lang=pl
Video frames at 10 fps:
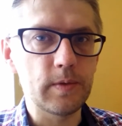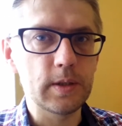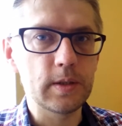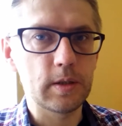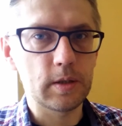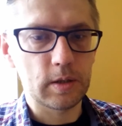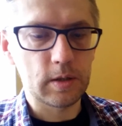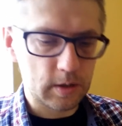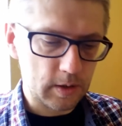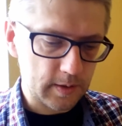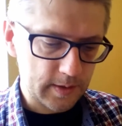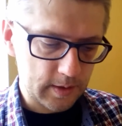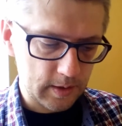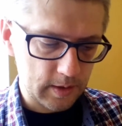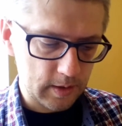Więc e, to
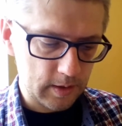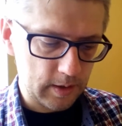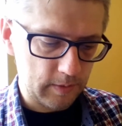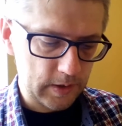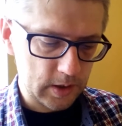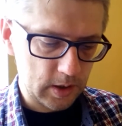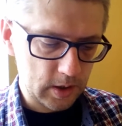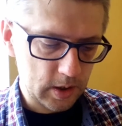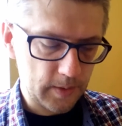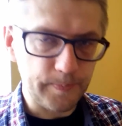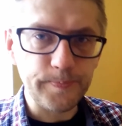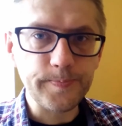jest e, najważniejsza